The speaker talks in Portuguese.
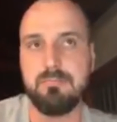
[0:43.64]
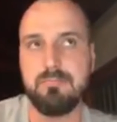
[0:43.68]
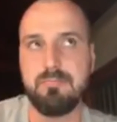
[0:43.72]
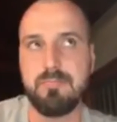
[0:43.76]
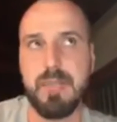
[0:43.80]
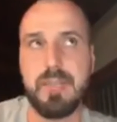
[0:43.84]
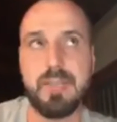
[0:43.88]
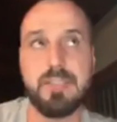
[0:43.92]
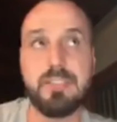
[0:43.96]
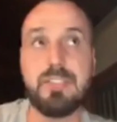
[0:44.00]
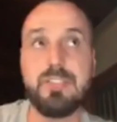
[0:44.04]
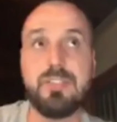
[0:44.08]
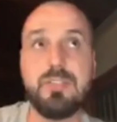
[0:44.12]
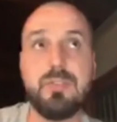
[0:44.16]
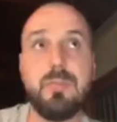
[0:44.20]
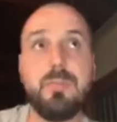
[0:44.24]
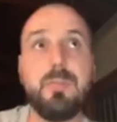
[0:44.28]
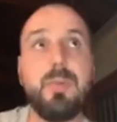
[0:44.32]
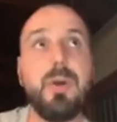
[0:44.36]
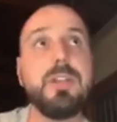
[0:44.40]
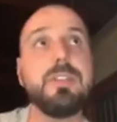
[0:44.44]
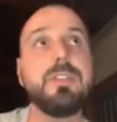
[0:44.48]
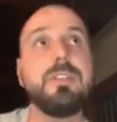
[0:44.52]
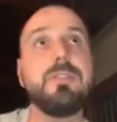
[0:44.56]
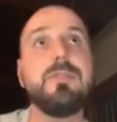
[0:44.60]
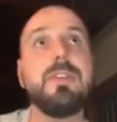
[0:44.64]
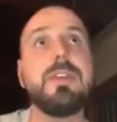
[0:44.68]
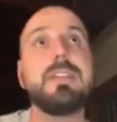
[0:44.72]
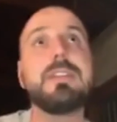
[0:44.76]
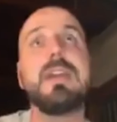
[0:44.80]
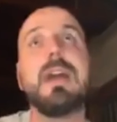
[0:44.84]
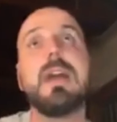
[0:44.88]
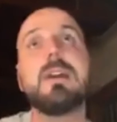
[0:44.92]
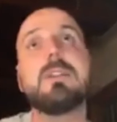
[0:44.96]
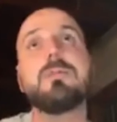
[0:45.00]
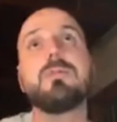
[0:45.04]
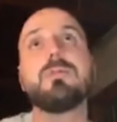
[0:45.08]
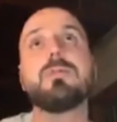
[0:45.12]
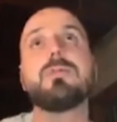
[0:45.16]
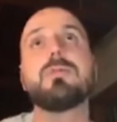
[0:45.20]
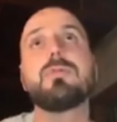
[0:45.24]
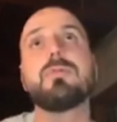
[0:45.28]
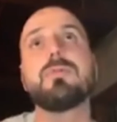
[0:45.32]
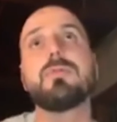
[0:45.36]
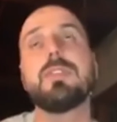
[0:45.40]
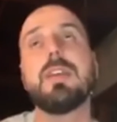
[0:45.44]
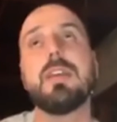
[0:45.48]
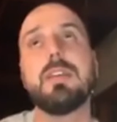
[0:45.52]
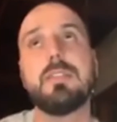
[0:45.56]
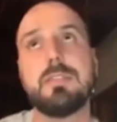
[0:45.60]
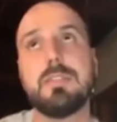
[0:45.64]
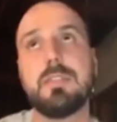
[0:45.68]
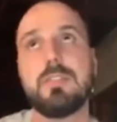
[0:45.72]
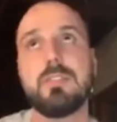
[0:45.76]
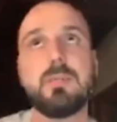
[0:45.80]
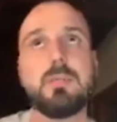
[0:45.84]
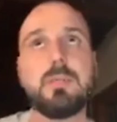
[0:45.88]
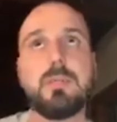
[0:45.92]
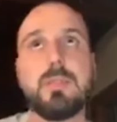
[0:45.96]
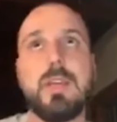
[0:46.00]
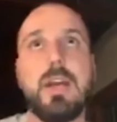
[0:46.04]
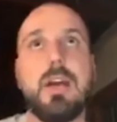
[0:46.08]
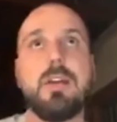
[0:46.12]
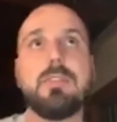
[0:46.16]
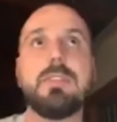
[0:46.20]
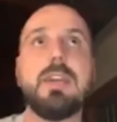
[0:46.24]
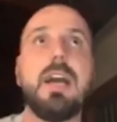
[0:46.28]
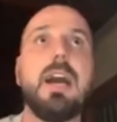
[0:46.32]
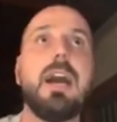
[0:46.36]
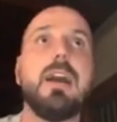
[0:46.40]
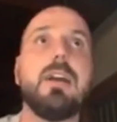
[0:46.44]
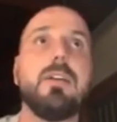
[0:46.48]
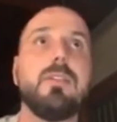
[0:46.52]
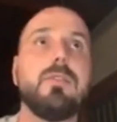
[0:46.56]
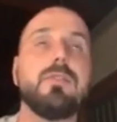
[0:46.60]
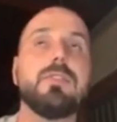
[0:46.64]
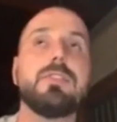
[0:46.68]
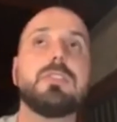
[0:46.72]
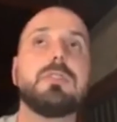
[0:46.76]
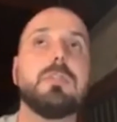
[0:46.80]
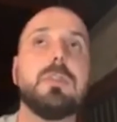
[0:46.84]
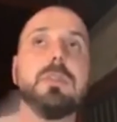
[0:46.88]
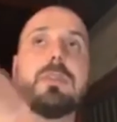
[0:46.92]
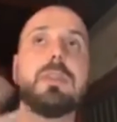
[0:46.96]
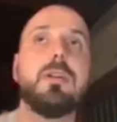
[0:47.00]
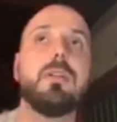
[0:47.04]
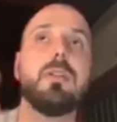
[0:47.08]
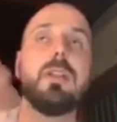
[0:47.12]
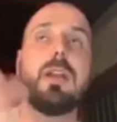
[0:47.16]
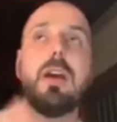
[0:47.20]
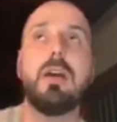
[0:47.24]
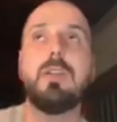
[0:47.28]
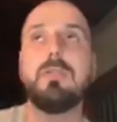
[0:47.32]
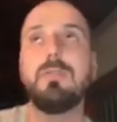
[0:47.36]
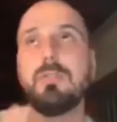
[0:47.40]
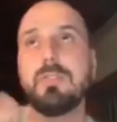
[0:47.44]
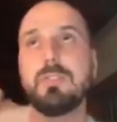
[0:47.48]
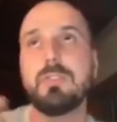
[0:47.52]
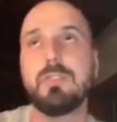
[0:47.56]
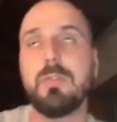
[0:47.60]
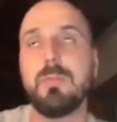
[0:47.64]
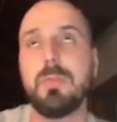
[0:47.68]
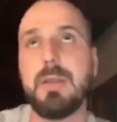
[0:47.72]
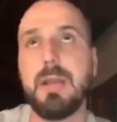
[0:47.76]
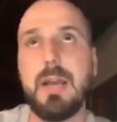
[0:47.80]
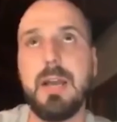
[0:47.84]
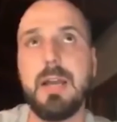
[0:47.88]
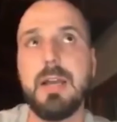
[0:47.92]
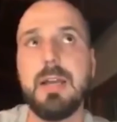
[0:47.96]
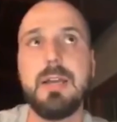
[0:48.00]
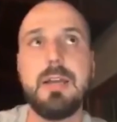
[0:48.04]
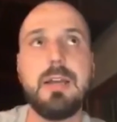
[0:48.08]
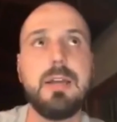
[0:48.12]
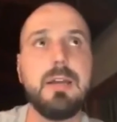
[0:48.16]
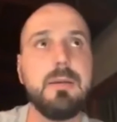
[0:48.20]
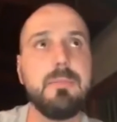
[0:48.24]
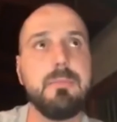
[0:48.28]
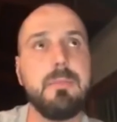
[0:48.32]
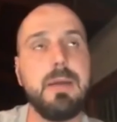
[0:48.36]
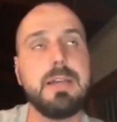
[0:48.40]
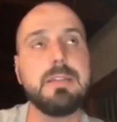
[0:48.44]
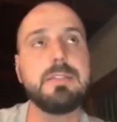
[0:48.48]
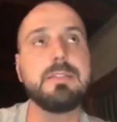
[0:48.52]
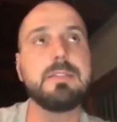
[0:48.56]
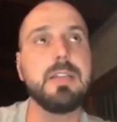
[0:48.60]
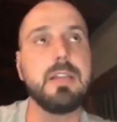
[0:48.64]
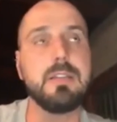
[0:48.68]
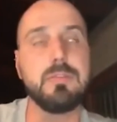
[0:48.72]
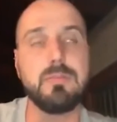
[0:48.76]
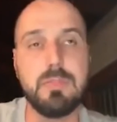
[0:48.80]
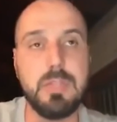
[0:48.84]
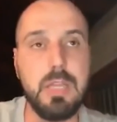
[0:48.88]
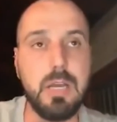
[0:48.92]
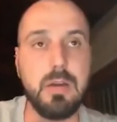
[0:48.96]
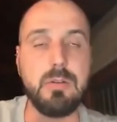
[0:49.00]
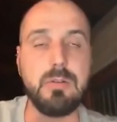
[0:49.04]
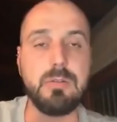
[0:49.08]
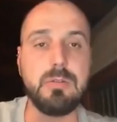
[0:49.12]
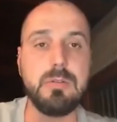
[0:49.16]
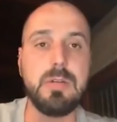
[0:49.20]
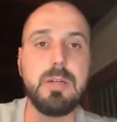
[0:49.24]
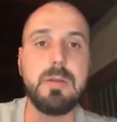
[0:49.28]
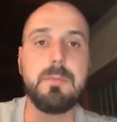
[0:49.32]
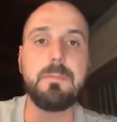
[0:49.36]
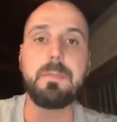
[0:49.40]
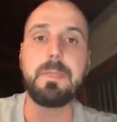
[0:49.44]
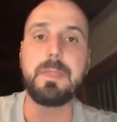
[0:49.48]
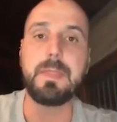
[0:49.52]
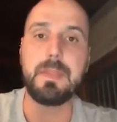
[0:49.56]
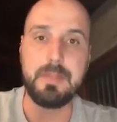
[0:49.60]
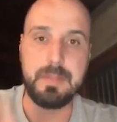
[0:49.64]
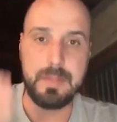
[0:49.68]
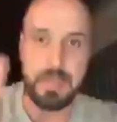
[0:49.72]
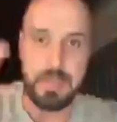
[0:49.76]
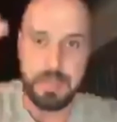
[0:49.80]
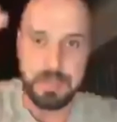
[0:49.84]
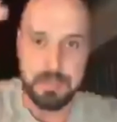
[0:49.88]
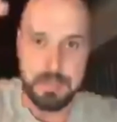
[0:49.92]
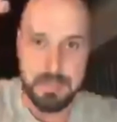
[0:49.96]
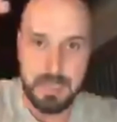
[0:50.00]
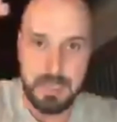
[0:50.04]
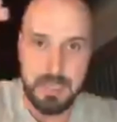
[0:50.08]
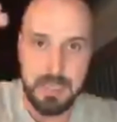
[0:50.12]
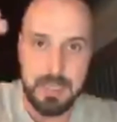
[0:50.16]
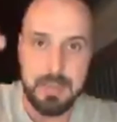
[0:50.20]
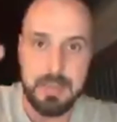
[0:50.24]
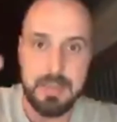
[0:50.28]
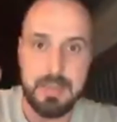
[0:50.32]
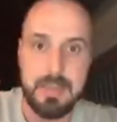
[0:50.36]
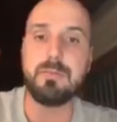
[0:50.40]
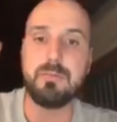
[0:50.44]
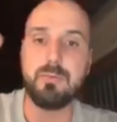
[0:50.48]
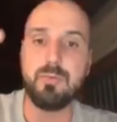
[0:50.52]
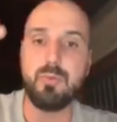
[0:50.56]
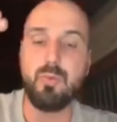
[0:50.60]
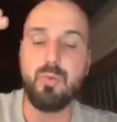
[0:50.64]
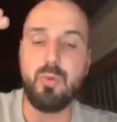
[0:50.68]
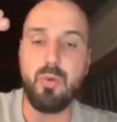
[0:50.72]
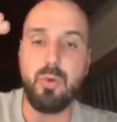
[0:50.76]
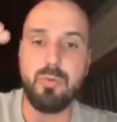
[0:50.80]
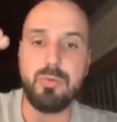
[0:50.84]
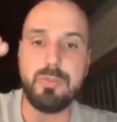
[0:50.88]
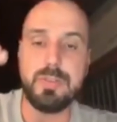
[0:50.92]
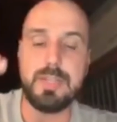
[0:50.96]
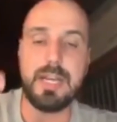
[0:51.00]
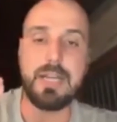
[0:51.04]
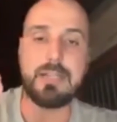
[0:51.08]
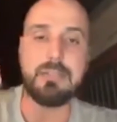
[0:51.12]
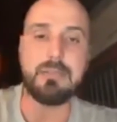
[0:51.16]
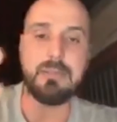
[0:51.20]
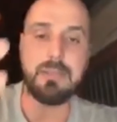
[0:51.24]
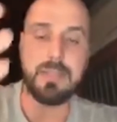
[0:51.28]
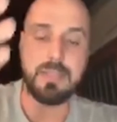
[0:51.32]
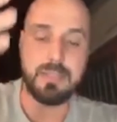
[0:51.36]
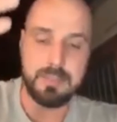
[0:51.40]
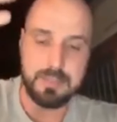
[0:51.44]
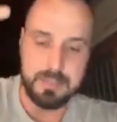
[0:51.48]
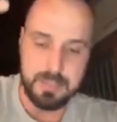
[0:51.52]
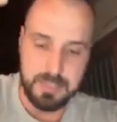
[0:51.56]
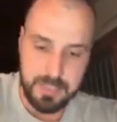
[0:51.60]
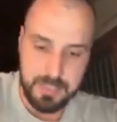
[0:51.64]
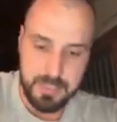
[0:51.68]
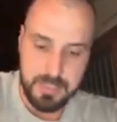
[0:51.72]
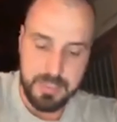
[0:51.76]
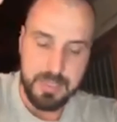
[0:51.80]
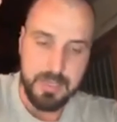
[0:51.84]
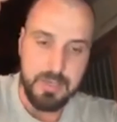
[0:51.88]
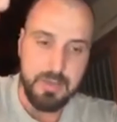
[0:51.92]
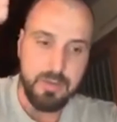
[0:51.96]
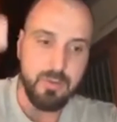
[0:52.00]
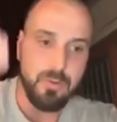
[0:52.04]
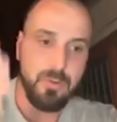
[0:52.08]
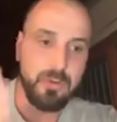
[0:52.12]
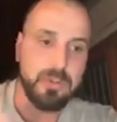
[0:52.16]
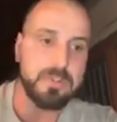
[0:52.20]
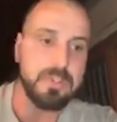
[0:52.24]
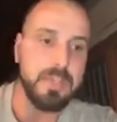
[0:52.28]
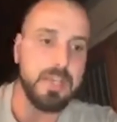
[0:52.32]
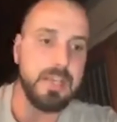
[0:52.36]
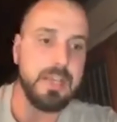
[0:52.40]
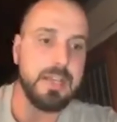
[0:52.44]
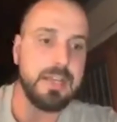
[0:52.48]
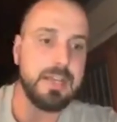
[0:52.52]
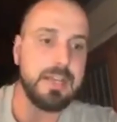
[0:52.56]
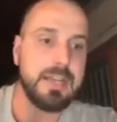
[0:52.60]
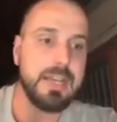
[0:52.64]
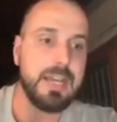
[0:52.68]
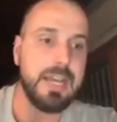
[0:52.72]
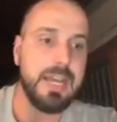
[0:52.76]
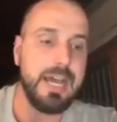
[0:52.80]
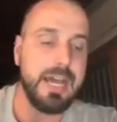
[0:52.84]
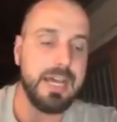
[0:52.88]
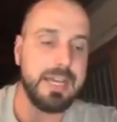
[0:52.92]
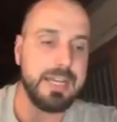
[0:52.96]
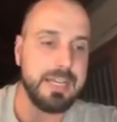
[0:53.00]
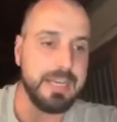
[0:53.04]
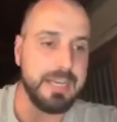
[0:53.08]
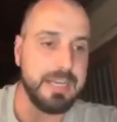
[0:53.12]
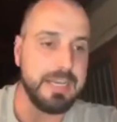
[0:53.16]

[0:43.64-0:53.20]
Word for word: Né? A gente não pode inventar custos extras por causa, ah, vou te mandar um laudo, vou te cobrar mais tanto. Não. Tem que ser num contrato, tem que ser coisa clara,